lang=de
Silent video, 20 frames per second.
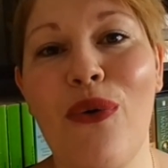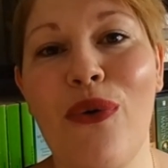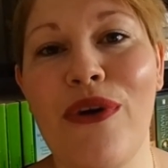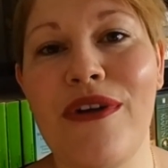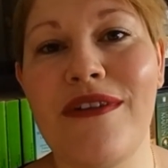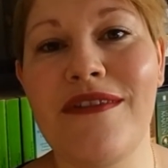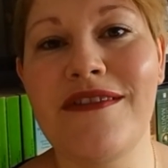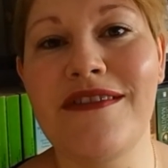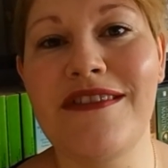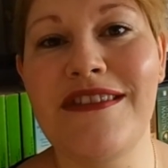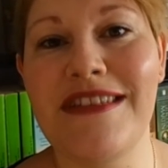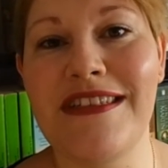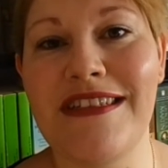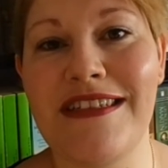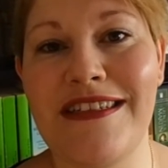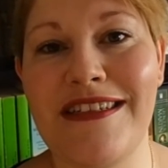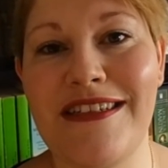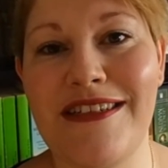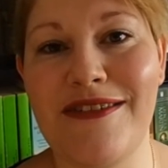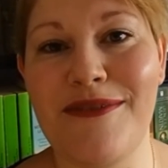und
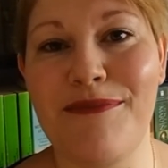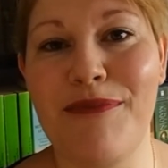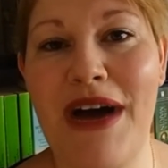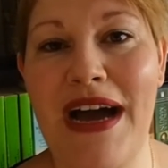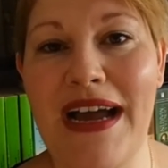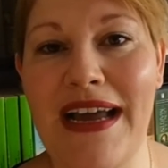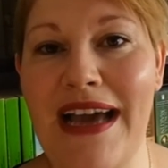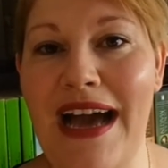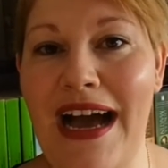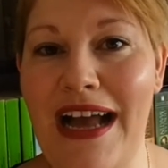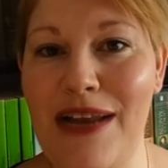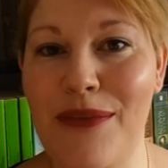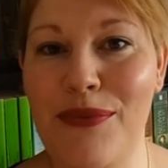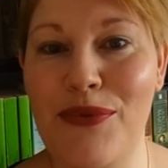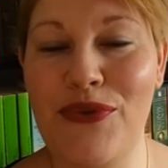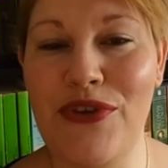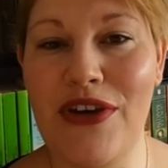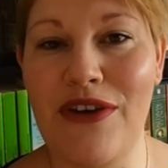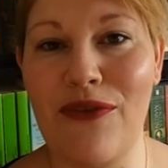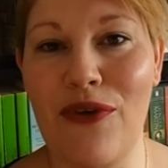äh, packe alle
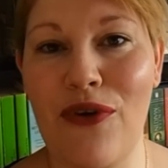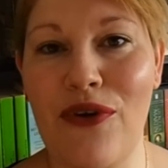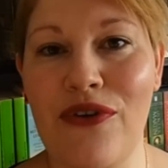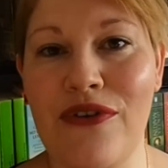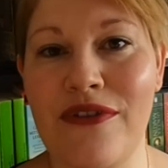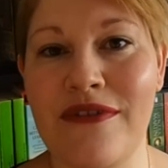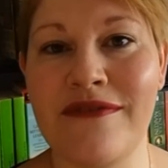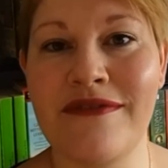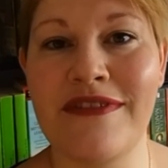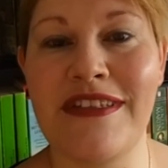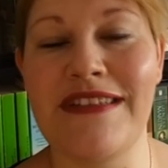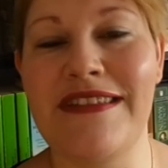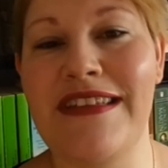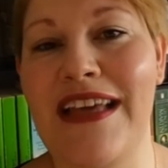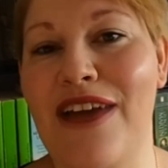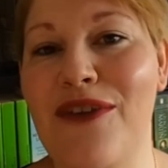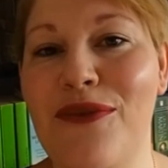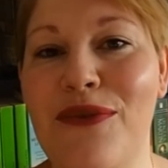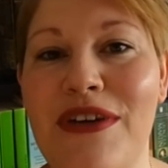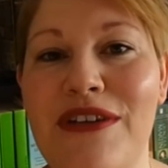Bücherwochen des
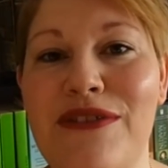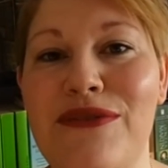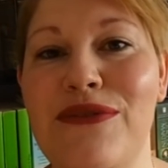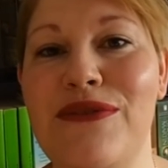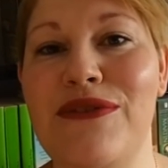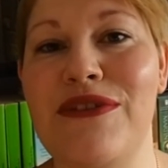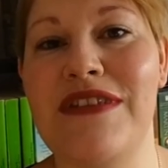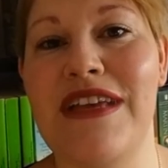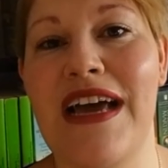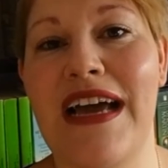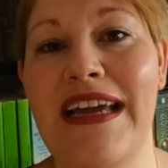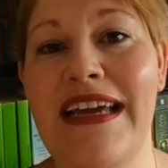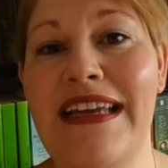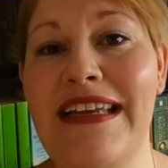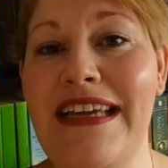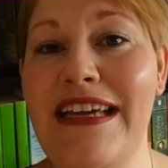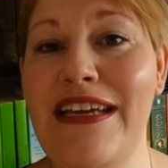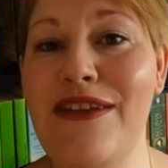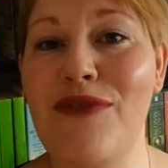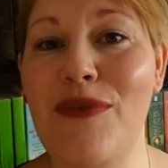Januars sozusagen
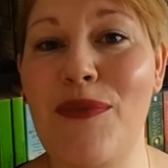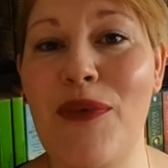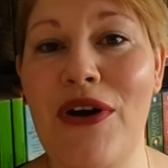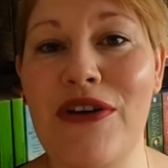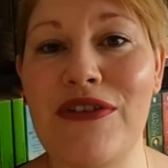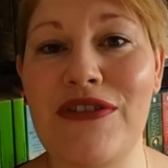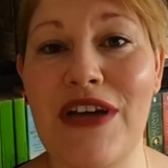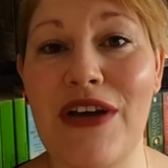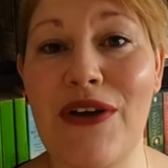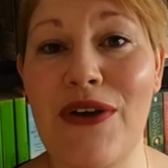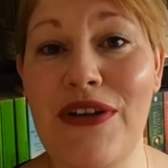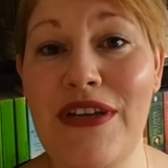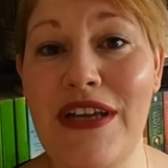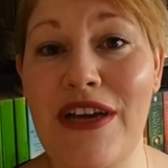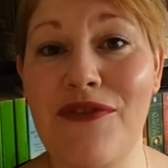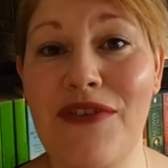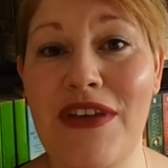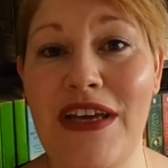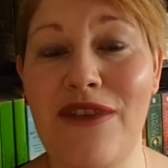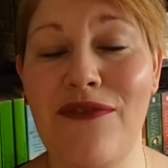in die Infobox. Da könnt ihr
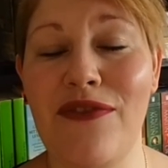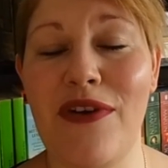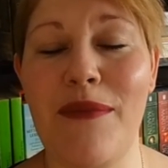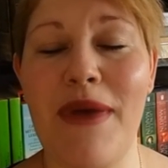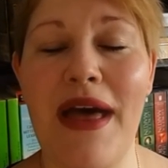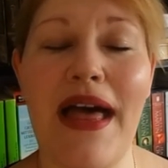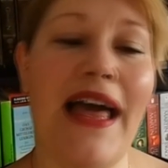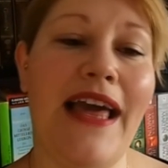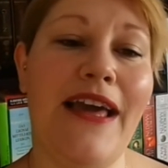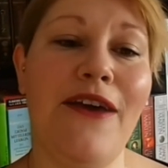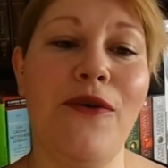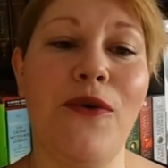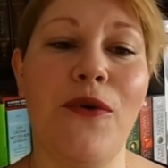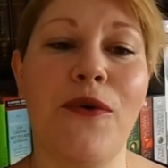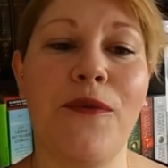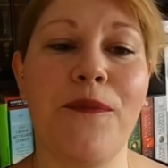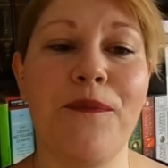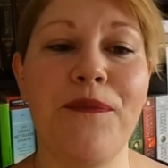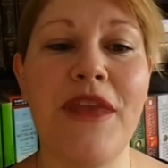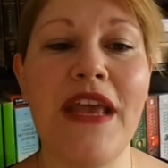auf jeden Fall mal
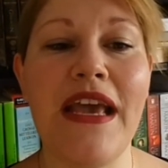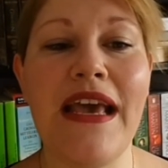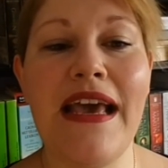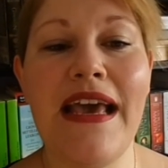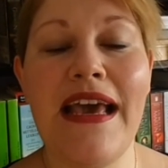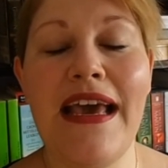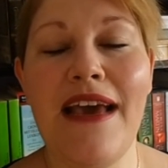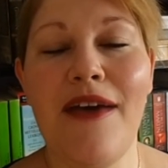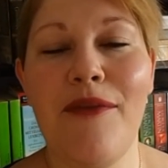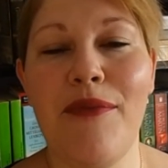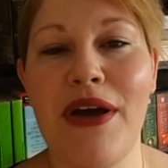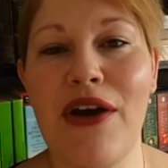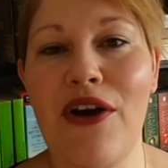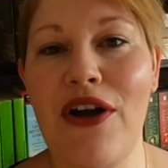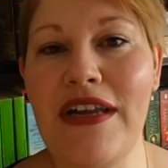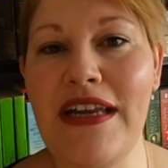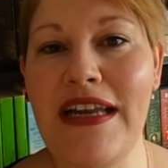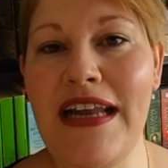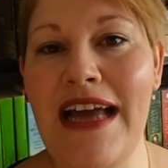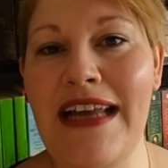reingucken.
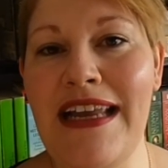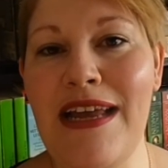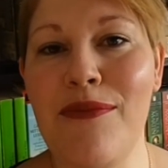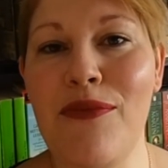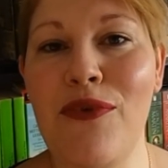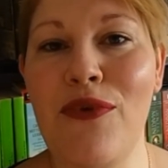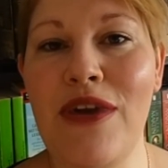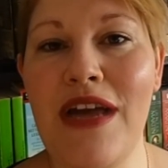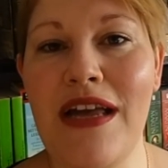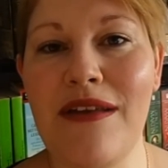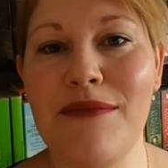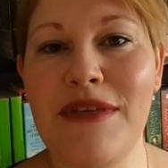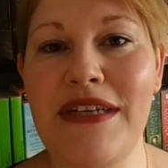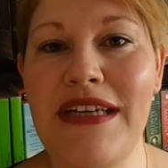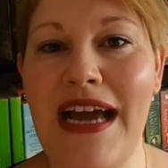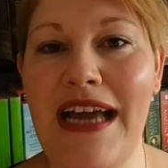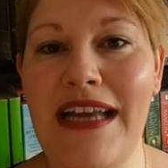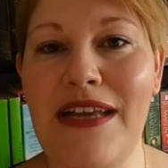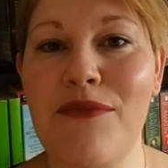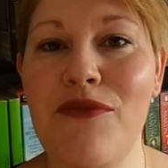Begonnen hat der Monat mit